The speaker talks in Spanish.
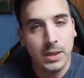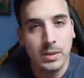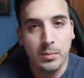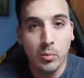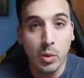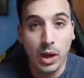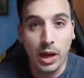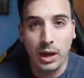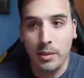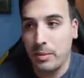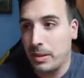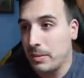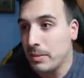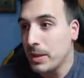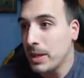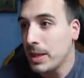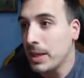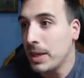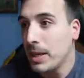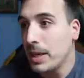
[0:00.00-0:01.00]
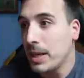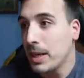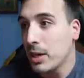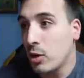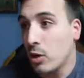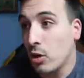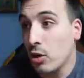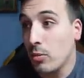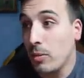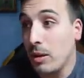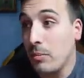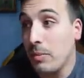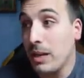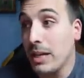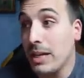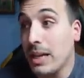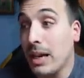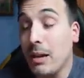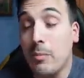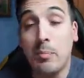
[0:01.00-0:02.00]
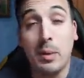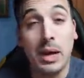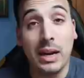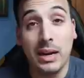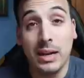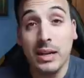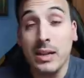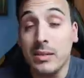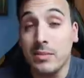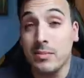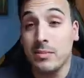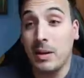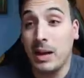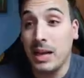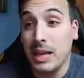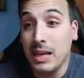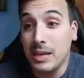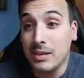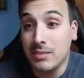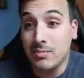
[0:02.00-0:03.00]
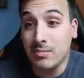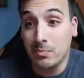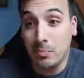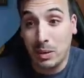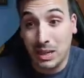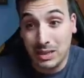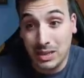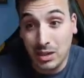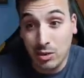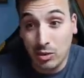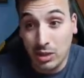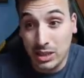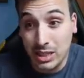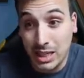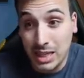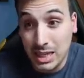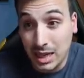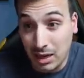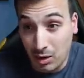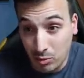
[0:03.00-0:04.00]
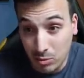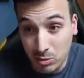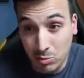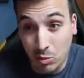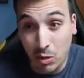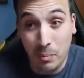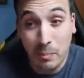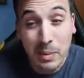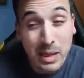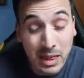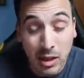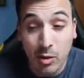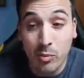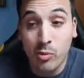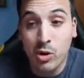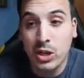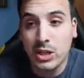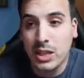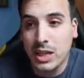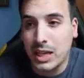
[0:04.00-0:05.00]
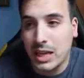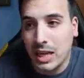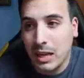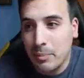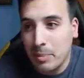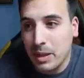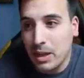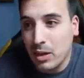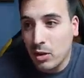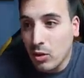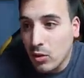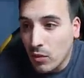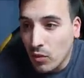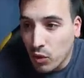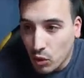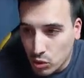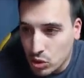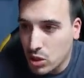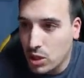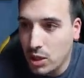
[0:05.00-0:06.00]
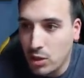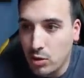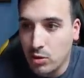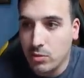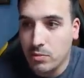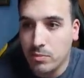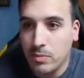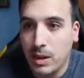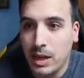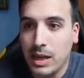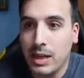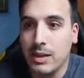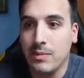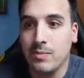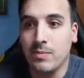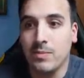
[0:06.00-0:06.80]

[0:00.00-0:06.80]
Muy heavy. Córdoba-Almería, el Parry, ¿vale? Un partido que tenía lo mismo, vida o muerta, cara perro, 2-0, ¿vale?